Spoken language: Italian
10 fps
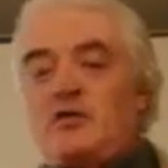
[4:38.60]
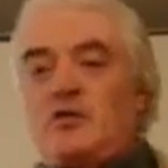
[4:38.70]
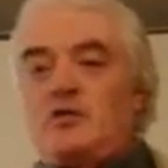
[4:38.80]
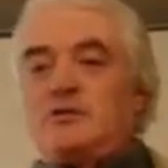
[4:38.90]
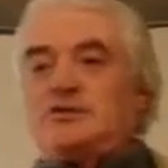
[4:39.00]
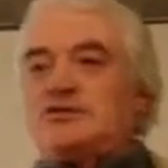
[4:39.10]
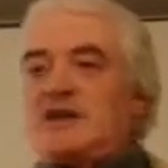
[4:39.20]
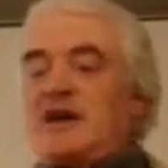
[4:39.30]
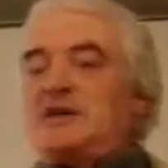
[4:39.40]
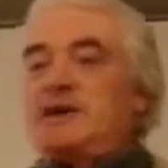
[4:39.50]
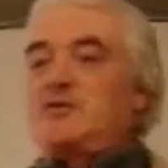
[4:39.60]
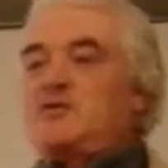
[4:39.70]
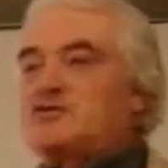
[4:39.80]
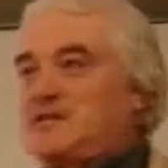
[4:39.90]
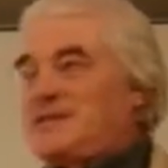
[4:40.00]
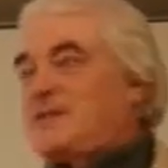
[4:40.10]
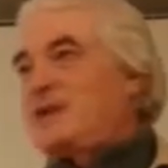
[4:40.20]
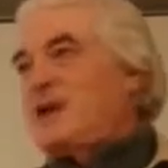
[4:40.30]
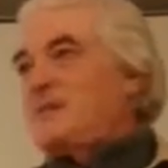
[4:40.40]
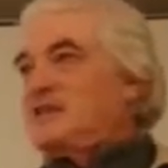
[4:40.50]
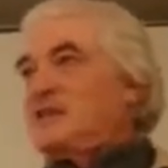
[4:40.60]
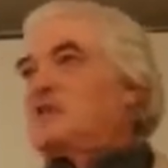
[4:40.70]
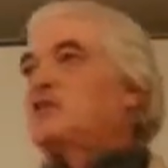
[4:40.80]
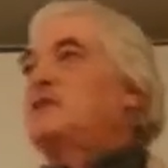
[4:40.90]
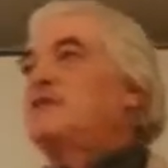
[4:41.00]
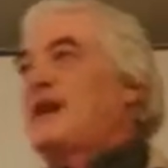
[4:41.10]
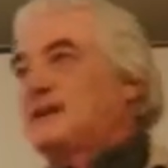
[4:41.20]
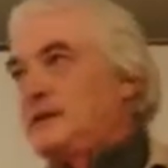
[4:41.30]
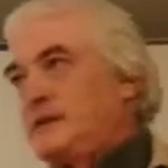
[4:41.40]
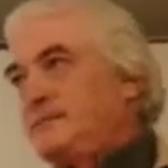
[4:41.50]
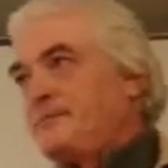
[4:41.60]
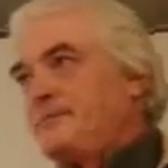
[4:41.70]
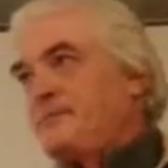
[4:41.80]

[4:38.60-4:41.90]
con 6 e 7 mila metri coltivati,